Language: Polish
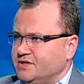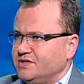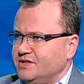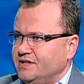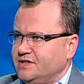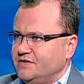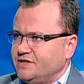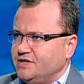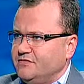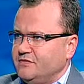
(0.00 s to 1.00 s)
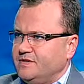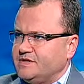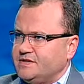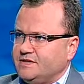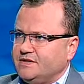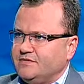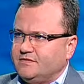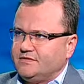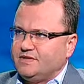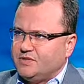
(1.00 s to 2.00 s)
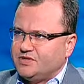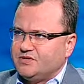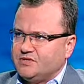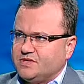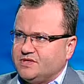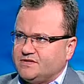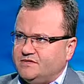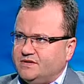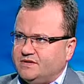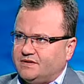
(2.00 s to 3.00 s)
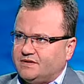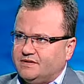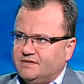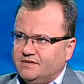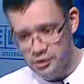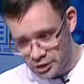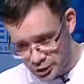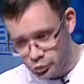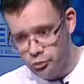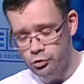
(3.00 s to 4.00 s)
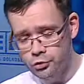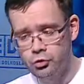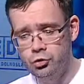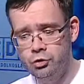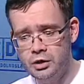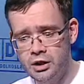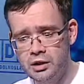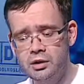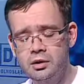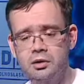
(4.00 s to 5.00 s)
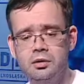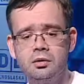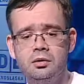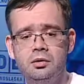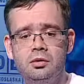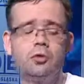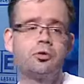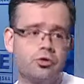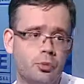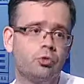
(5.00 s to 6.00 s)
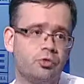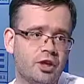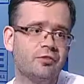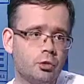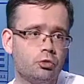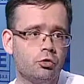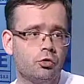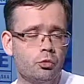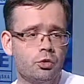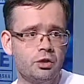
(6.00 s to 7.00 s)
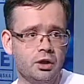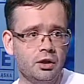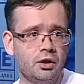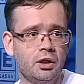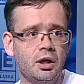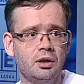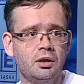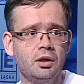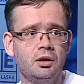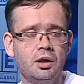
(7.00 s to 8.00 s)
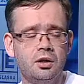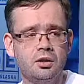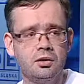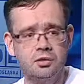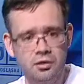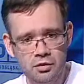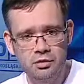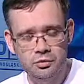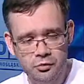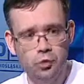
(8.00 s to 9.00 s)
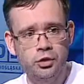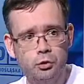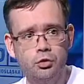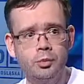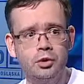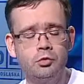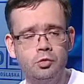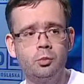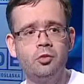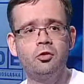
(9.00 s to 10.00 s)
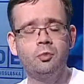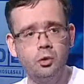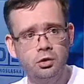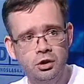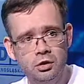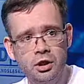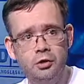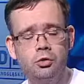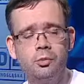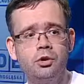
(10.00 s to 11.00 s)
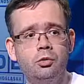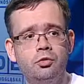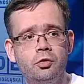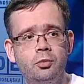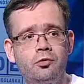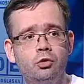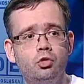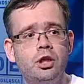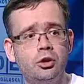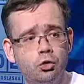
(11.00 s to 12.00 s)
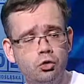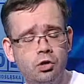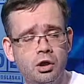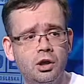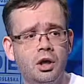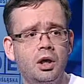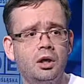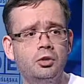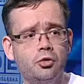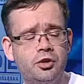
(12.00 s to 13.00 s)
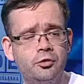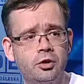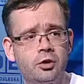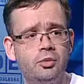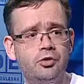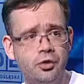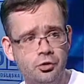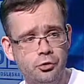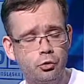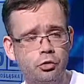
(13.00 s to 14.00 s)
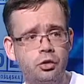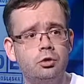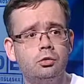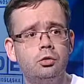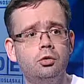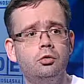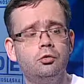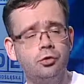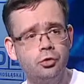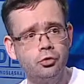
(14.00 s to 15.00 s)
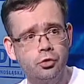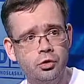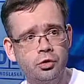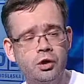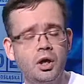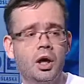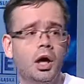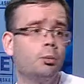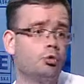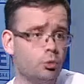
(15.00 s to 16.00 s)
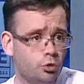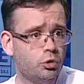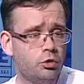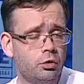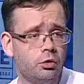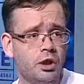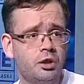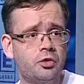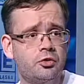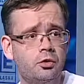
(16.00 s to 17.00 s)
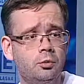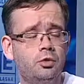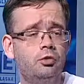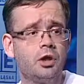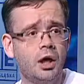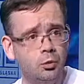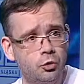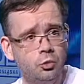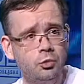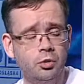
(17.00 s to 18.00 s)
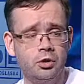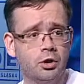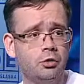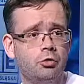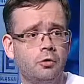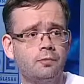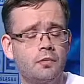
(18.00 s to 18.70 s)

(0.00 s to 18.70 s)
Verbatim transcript: też te najświeższe informacje na bieżąco przekazywane. Tak? Y, też, oczywiście, że tak. No, z tym, że w tramwaju ciężko słuchać radia, tak? ale, ale, ale wolontariusze będą informować. Mało tego, że będą informować już na dojściach do strefy kibica z różnych kierunków, że albo żeby się udać do lokali gastronomicznych, albo żeby pojechać